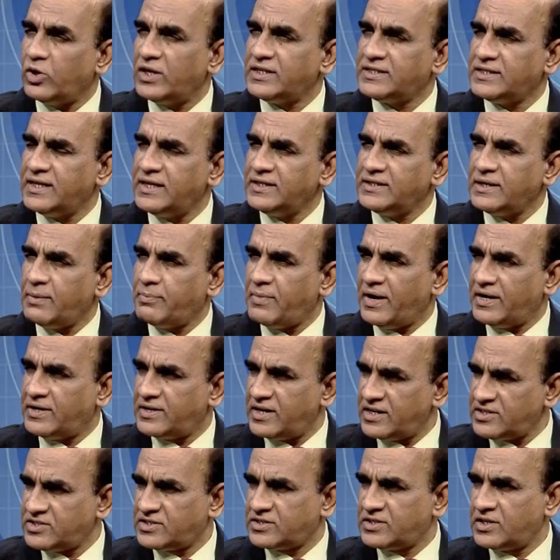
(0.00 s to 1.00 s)
বলেছে যে বেড
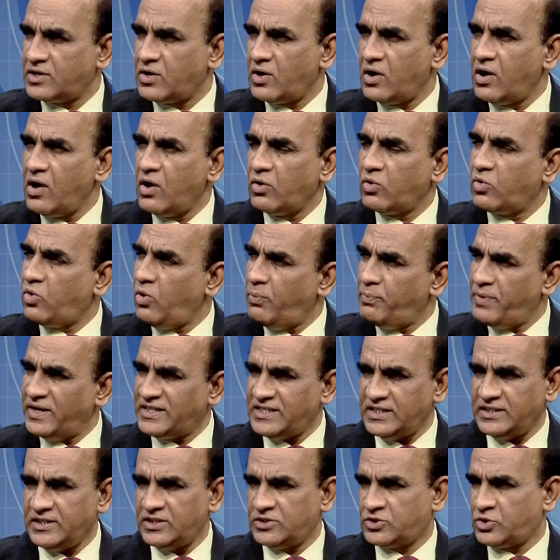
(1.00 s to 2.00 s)
রেস্ট খুব
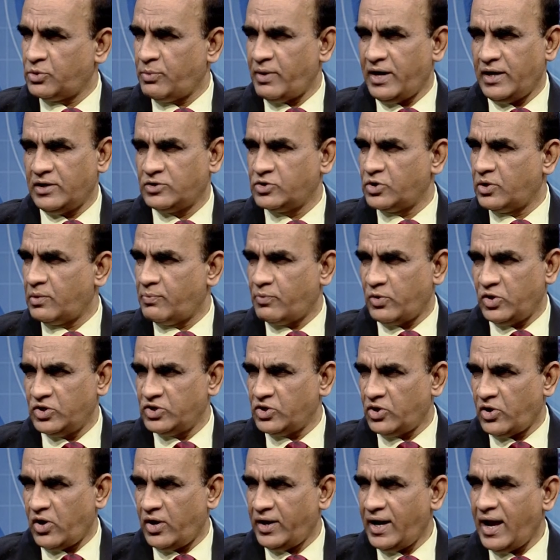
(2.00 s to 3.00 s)
বেশি সময়ের জন্য
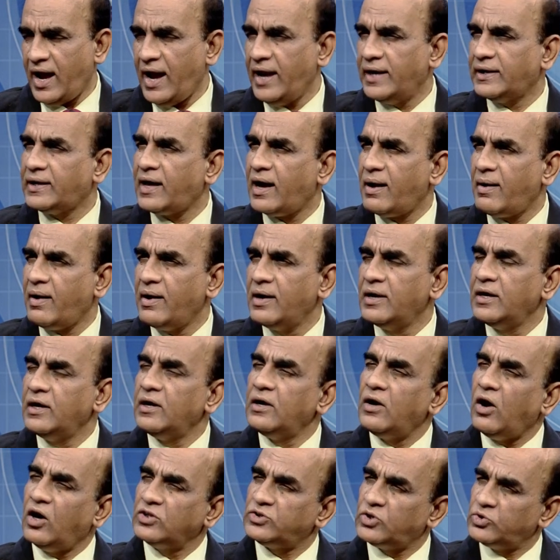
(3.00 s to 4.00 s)
প্রয়োজন হয় না এটা
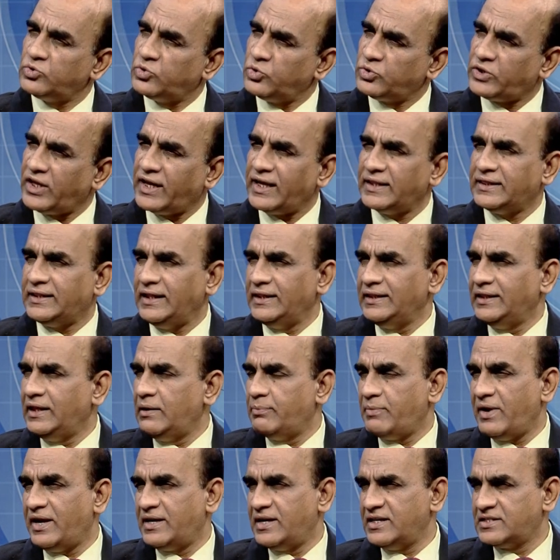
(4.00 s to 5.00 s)
হয়তো দু থেকে তিন দিন
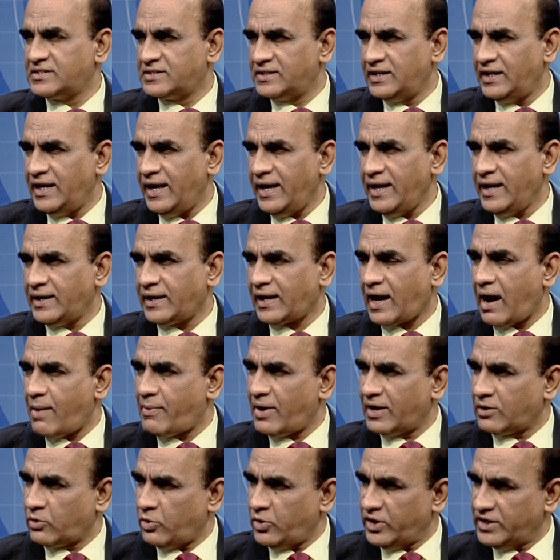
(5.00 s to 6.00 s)
বেড রেস্ট নিলেই এটা
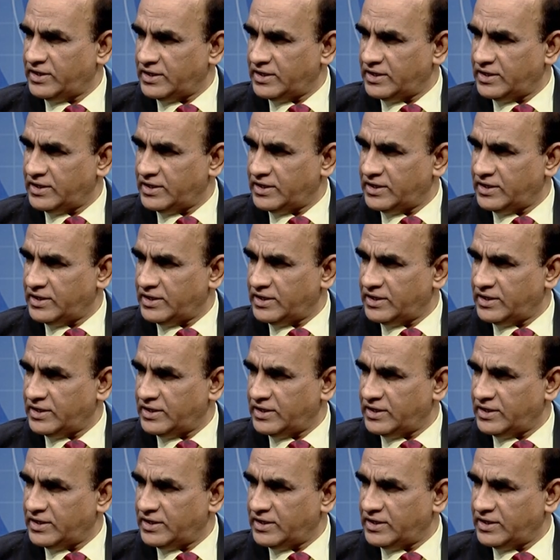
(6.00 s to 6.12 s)
কাভার করে